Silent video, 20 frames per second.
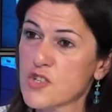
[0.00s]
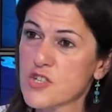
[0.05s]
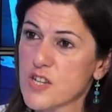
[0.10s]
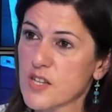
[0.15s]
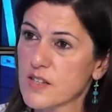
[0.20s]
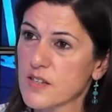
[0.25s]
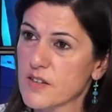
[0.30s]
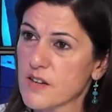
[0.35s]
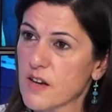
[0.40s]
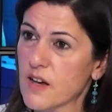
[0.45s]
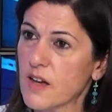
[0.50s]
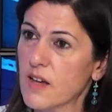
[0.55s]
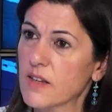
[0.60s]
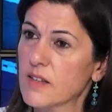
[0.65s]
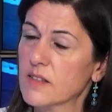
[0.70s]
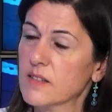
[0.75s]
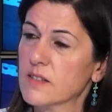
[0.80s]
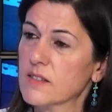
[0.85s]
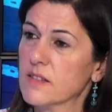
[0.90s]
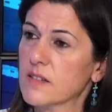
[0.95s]
يلي
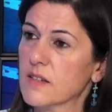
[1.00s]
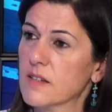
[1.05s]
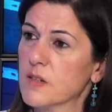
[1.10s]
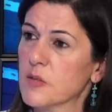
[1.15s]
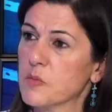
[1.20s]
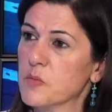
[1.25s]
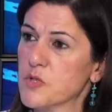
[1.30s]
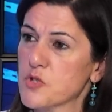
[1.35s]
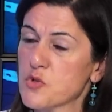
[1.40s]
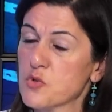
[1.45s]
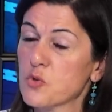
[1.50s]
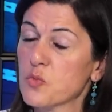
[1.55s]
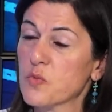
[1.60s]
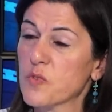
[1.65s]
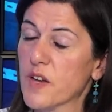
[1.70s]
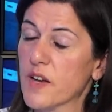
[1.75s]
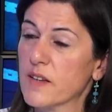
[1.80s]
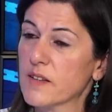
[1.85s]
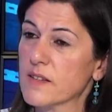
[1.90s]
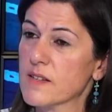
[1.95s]
راحت آه، بالجنوب
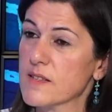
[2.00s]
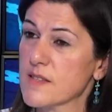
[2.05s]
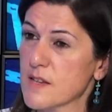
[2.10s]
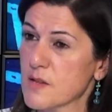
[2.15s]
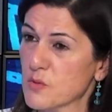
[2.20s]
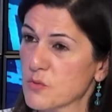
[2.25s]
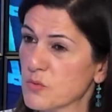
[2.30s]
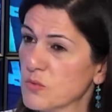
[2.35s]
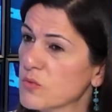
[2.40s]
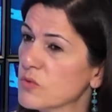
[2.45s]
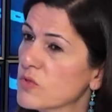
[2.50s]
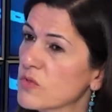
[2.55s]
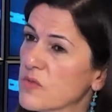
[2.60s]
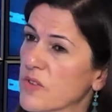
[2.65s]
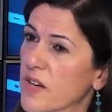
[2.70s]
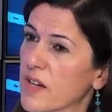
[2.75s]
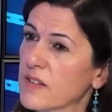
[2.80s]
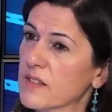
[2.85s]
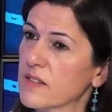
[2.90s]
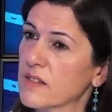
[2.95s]
في عنا زيتون في
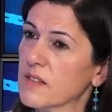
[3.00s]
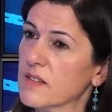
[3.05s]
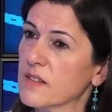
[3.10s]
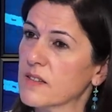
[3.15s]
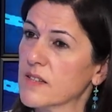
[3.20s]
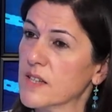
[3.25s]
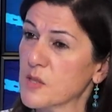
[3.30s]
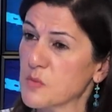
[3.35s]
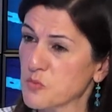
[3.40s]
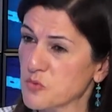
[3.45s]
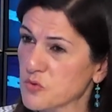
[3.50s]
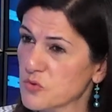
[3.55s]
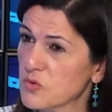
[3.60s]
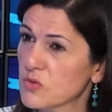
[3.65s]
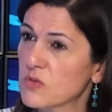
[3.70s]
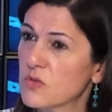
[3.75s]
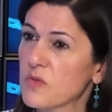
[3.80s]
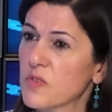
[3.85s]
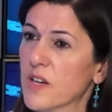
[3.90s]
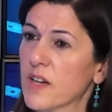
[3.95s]
عنا
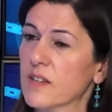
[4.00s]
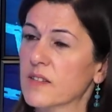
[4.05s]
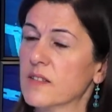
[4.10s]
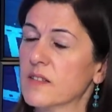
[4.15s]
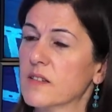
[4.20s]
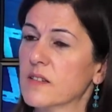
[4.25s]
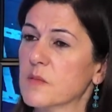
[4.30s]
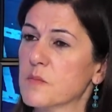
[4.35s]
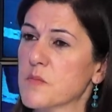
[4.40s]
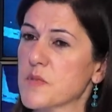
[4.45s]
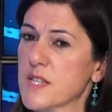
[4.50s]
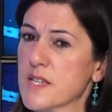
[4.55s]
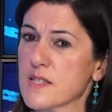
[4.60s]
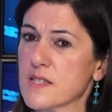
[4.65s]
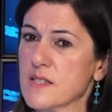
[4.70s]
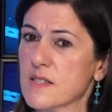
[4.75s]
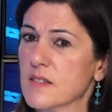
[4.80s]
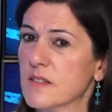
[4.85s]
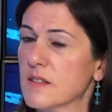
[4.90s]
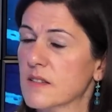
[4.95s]
ليمون في عنا
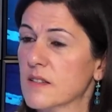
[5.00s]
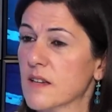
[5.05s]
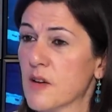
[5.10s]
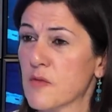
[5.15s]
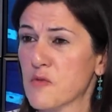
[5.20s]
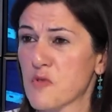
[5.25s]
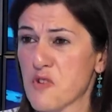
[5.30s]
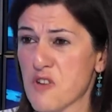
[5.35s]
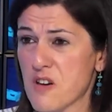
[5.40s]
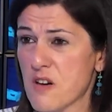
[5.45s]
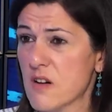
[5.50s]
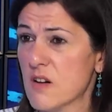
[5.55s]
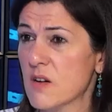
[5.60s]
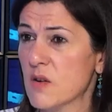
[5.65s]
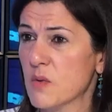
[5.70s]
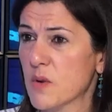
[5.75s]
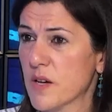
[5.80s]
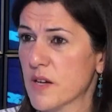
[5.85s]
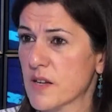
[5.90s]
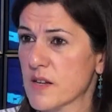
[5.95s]
بساتين أفوكا
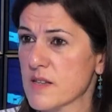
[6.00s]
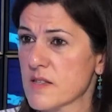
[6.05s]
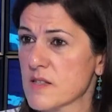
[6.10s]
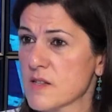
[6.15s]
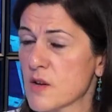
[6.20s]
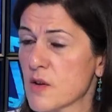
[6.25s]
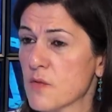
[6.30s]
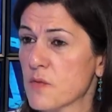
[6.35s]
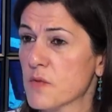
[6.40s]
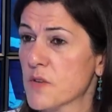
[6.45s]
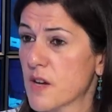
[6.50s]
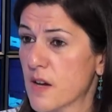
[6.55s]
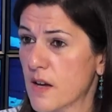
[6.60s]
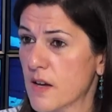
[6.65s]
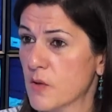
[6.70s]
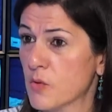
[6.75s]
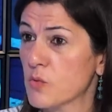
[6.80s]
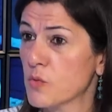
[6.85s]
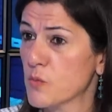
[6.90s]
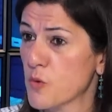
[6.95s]
وغير أصناف
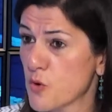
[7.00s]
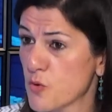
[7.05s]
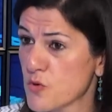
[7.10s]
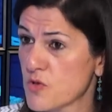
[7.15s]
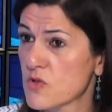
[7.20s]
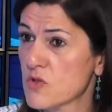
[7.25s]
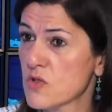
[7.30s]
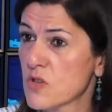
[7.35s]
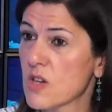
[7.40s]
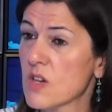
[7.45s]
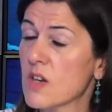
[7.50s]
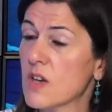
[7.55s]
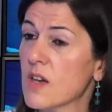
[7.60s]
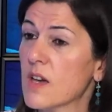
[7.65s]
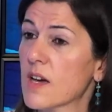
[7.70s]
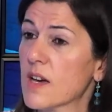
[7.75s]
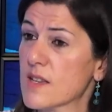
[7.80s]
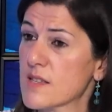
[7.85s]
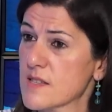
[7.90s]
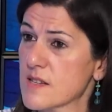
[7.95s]
راح وموز
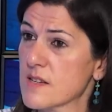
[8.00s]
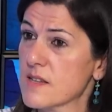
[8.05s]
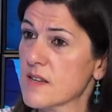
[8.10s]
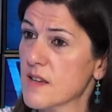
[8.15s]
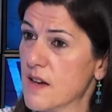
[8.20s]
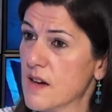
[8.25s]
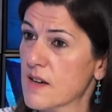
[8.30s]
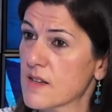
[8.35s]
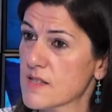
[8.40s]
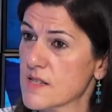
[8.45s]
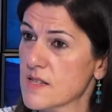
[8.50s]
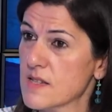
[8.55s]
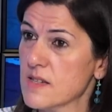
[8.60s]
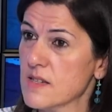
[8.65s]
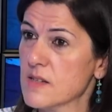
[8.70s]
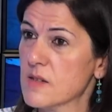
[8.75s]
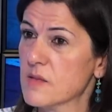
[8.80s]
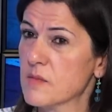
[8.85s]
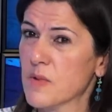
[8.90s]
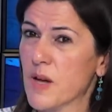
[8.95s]
خسرناها
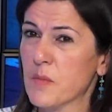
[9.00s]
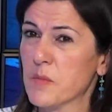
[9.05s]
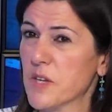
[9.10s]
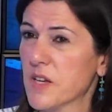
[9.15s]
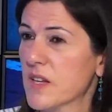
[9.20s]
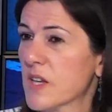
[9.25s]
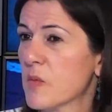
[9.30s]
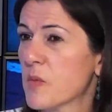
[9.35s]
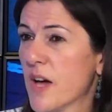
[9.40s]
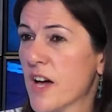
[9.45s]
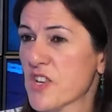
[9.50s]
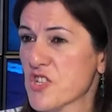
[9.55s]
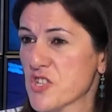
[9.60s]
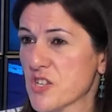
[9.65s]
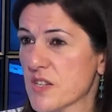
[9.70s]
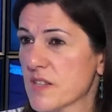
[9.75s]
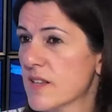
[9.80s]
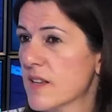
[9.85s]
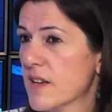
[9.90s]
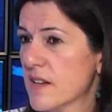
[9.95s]
كتير عم نحكي
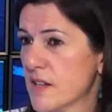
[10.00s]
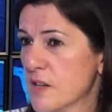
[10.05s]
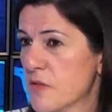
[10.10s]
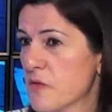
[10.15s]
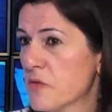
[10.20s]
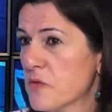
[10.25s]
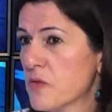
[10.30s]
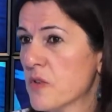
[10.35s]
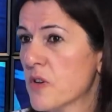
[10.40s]
بعشرات الألاف